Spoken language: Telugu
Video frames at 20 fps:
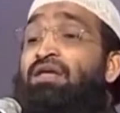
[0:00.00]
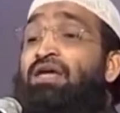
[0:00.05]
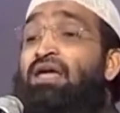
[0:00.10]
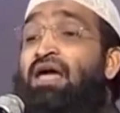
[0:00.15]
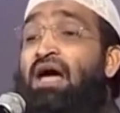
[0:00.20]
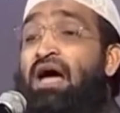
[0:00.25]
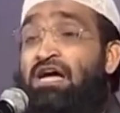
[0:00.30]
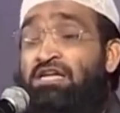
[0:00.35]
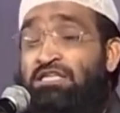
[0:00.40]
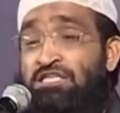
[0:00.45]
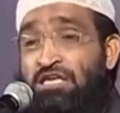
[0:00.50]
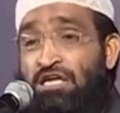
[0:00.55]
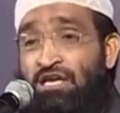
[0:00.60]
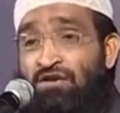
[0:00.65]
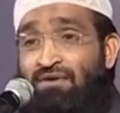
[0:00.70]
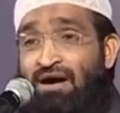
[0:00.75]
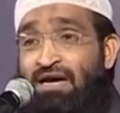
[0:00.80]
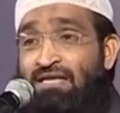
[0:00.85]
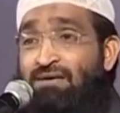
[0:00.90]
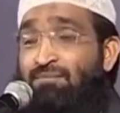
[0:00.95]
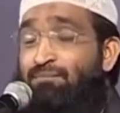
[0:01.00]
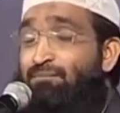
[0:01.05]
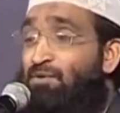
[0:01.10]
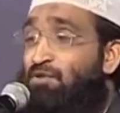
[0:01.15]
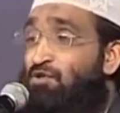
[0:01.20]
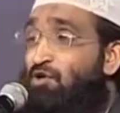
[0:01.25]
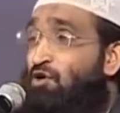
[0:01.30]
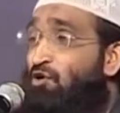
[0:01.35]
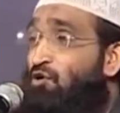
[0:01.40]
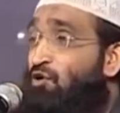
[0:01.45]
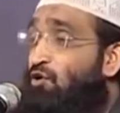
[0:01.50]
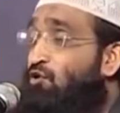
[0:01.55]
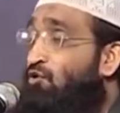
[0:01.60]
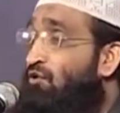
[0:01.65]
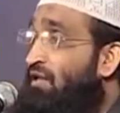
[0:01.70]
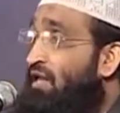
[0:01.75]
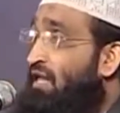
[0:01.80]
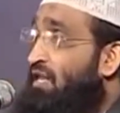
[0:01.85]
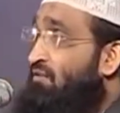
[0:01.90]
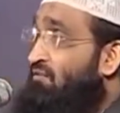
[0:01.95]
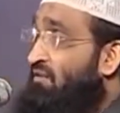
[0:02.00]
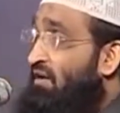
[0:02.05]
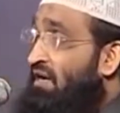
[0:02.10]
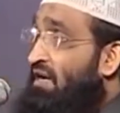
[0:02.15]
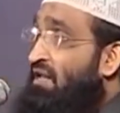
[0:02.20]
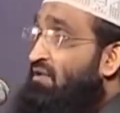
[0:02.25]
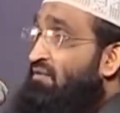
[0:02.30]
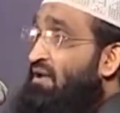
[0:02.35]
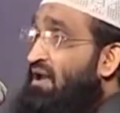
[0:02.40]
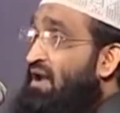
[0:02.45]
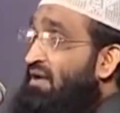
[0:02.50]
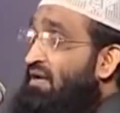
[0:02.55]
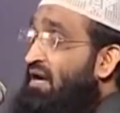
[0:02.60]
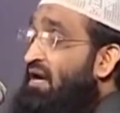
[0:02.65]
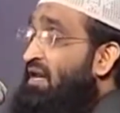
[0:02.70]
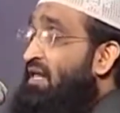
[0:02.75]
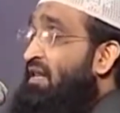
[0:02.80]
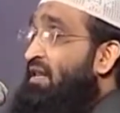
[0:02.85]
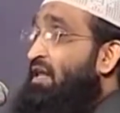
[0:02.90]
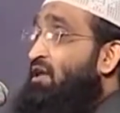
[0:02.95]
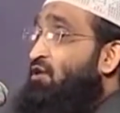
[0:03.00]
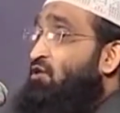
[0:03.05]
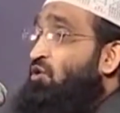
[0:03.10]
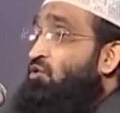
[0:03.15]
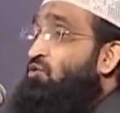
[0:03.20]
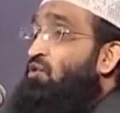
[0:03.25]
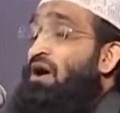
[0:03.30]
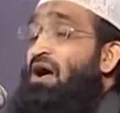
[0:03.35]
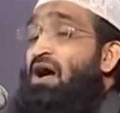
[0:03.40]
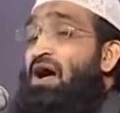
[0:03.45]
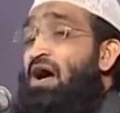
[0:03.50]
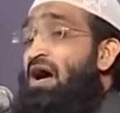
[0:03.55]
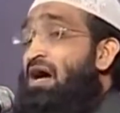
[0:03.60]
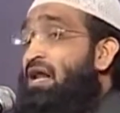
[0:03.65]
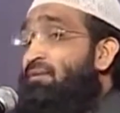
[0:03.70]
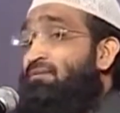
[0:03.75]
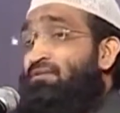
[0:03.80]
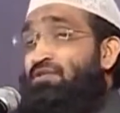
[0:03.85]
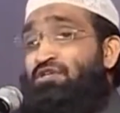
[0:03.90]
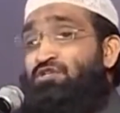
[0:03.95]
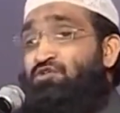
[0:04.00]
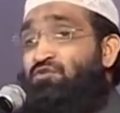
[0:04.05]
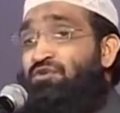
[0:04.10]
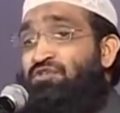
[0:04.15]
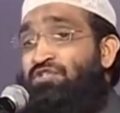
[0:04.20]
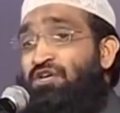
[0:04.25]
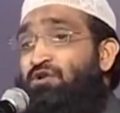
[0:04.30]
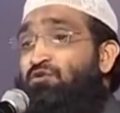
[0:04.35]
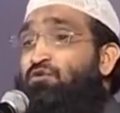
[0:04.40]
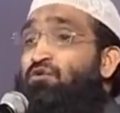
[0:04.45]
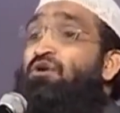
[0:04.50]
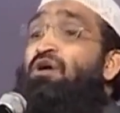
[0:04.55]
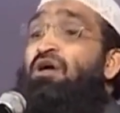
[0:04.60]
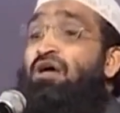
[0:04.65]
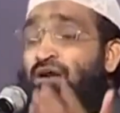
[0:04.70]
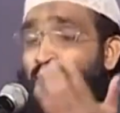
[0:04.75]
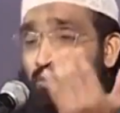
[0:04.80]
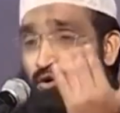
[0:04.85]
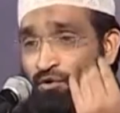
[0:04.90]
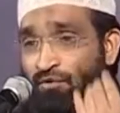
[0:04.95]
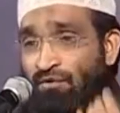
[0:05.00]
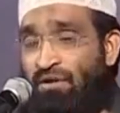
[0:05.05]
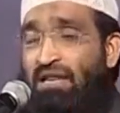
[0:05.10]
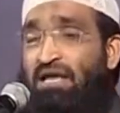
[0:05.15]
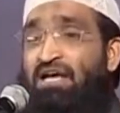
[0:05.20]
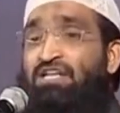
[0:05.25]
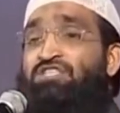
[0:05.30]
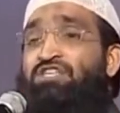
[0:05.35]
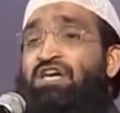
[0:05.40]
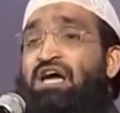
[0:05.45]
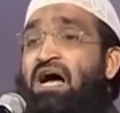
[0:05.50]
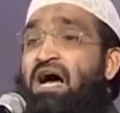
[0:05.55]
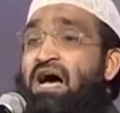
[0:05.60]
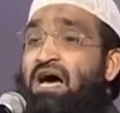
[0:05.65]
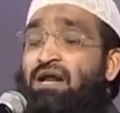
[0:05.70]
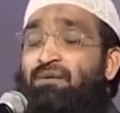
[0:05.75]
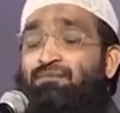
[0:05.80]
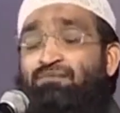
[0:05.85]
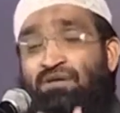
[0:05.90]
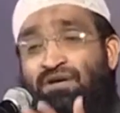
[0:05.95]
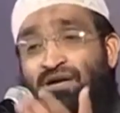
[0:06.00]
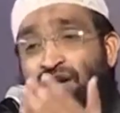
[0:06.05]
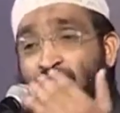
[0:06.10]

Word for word: నీ ఆశీర్వాదం పొందడం కొరకు నేను వెళ్ళి వేటాడి నీ కొరకు ఆహారం తీసుకొచ్చాను నువ్వు లేచి ఆహారం